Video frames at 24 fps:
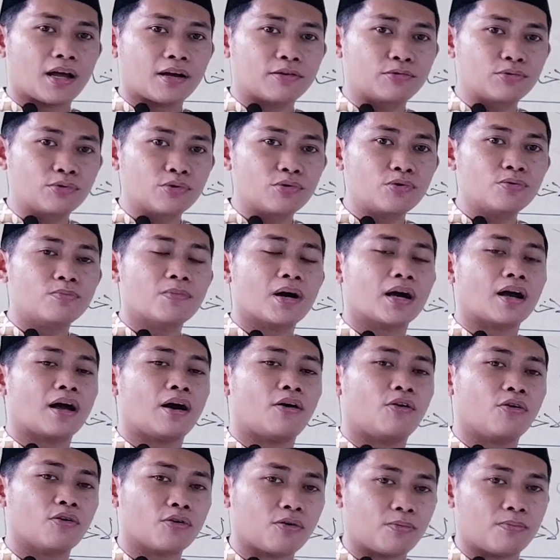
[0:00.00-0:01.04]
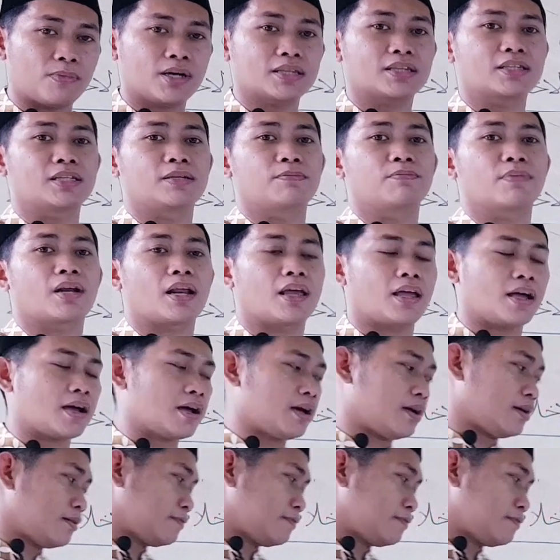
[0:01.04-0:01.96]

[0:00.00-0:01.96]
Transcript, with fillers: guru maka hormati mereka.